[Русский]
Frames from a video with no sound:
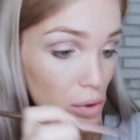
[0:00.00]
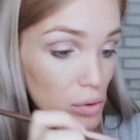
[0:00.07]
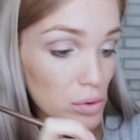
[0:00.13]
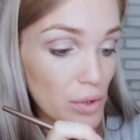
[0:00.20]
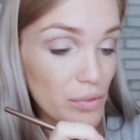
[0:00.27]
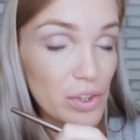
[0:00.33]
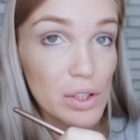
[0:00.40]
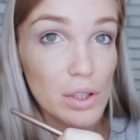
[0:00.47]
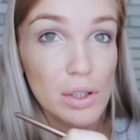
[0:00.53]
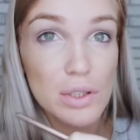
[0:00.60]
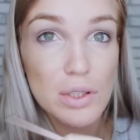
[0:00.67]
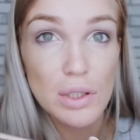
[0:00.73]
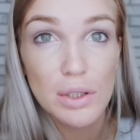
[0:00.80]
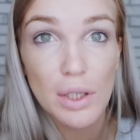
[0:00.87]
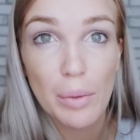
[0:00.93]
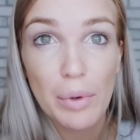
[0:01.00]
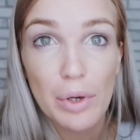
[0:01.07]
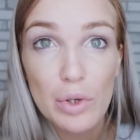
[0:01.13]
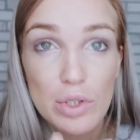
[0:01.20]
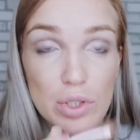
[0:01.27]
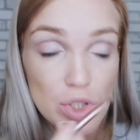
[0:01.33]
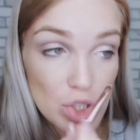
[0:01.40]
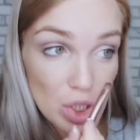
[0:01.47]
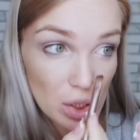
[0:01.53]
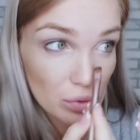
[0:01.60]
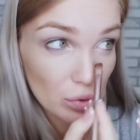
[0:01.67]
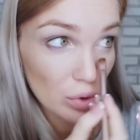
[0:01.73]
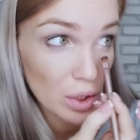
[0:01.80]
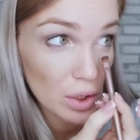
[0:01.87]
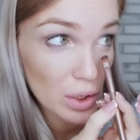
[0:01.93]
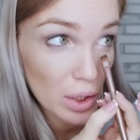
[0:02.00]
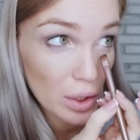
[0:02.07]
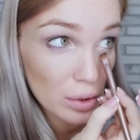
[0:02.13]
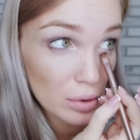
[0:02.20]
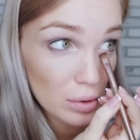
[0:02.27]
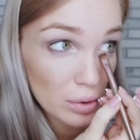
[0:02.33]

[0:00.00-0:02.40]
Наверное, надо делать наоборот. Сначала в уголки,